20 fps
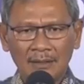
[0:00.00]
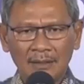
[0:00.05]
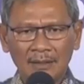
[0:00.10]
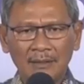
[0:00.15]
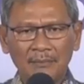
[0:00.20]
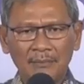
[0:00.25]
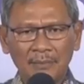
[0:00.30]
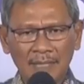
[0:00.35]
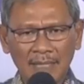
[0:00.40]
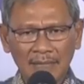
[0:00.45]

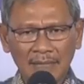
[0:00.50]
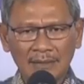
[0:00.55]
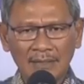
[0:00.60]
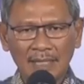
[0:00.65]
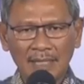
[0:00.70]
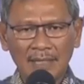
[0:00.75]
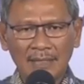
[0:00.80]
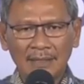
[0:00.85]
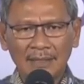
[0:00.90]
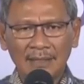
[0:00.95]

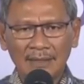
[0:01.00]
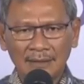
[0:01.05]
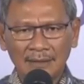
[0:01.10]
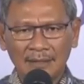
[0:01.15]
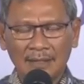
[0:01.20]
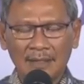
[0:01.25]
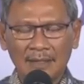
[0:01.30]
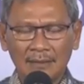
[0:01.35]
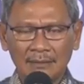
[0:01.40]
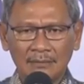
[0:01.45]
kebiasaan
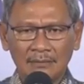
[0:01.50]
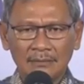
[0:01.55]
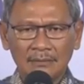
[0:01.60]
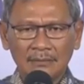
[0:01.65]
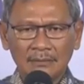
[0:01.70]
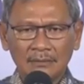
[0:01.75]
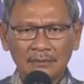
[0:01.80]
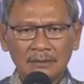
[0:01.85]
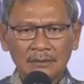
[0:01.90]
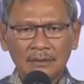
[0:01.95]
kita
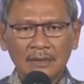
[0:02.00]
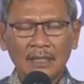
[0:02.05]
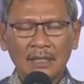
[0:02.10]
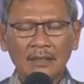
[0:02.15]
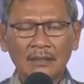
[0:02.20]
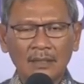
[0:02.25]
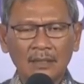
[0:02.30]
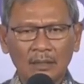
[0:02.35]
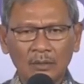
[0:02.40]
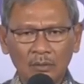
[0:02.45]

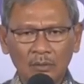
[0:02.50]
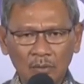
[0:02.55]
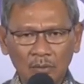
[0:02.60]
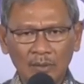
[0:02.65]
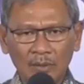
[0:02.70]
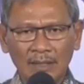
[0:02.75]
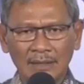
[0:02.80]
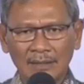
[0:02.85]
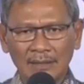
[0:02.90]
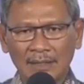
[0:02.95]
yang dahulu
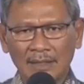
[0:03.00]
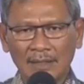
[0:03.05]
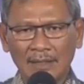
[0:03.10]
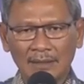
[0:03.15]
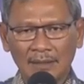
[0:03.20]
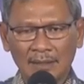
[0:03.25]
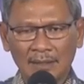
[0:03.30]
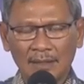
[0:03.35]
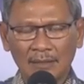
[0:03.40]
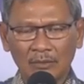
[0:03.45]
kita
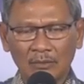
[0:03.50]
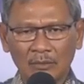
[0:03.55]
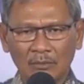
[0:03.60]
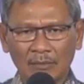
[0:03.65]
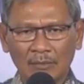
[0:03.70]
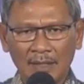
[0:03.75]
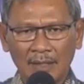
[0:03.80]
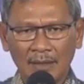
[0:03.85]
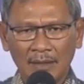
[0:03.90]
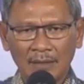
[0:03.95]
katakan
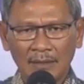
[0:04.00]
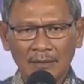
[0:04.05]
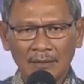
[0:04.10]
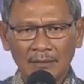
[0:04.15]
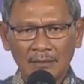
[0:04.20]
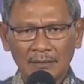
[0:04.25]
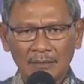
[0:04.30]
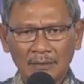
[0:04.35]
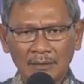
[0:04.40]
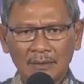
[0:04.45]
normal,
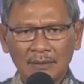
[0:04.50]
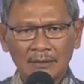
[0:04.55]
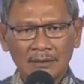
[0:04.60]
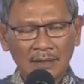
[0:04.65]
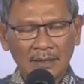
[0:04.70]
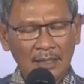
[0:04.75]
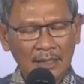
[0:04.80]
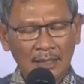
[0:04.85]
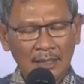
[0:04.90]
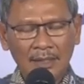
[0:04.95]

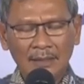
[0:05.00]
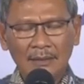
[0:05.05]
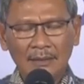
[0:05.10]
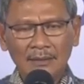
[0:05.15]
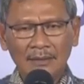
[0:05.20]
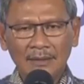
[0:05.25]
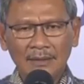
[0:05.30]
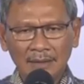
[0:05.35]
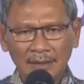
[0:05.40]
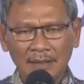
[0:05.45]
sekarang
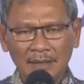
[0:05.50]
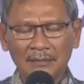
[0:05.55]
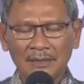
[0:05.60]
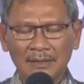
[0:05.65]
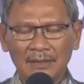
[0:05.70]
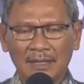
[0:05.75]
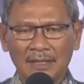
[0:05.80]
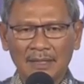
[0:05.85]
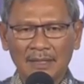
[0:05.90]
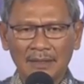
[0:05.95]
tidak
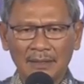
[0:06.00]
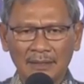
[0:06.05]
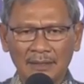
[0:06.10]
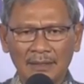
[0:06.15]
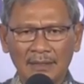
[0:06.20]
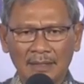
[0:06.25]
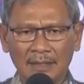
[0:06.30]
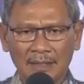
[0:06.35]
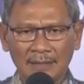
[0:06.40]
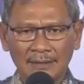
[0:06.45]
bisa lagi
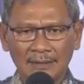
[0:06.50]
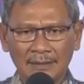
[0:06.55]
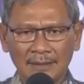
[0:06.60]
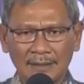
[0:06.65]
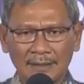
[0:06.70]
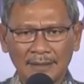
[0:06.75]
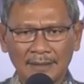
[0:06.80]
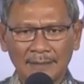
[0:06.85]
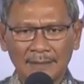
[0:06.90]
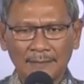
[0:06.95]
kita
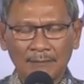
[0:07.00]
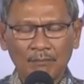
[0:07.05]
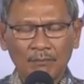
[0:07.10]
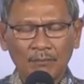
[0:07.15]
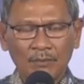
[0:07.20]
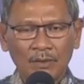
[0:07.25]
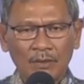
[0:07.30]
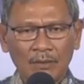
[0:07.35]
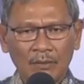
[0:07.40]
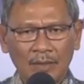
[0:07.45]
laksanakan.
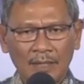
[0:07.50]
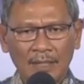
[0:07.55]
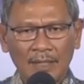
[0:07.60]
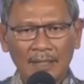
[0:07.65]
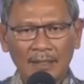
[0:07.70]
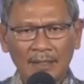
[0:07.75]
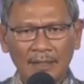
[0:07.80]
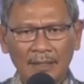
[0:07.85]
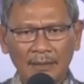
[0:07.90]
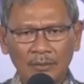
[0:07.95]
Oleh
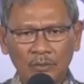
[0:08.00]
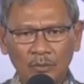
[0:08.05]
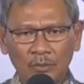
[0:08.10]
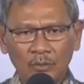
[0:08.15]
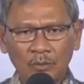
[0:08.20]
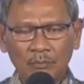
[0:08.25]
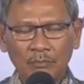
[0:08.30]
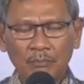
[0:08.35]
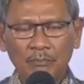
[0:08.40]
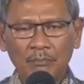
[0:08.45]
karena
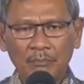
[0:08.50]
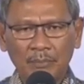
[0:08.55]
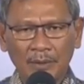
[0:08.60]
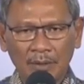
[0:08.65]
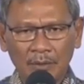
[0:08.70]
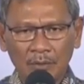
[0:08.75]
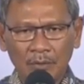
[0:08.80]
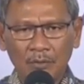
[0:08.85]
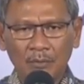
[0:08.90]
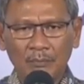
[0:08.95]
itu,
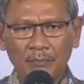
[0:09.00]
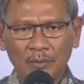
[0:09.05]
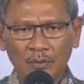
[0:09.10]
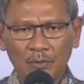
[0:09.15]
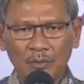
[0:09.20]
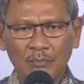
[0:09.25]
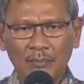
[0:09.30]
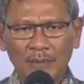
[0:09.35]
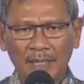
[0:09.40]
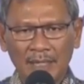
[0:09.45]
perlu
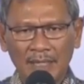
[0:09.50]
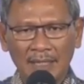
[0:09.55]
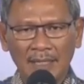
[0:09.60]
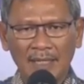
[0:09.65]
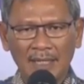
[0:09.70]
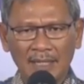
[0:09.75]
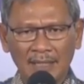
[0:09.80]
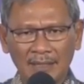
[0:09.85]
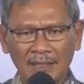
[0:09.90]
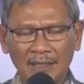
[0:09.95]

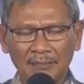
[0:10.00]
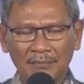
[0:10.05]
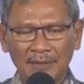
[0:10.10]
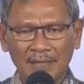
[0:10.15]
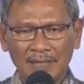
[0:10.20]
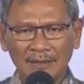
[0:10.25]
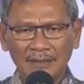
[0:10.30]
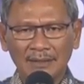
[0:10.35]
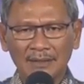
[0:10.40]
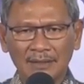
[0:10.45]
perubahan
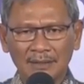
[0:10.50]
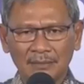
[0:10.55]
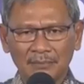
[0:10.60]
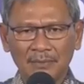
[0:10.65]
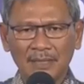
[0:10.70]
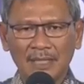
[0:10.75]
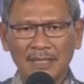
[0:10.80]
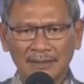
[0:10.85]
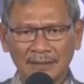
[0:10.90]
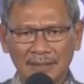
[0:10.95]
adaptasi
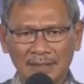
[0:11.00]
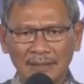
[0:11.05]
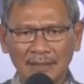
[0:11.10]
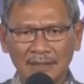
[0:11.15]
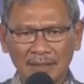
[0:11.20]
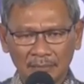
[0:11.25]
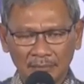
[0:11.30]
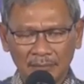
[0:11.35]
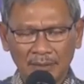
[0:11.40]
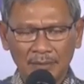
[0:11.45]
kebiasaan
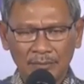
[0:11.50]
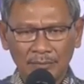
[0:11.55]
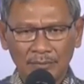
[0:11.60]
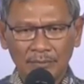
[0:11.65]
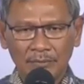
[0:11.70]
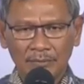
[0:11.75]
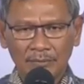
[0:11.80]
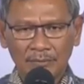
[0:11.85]
yang baru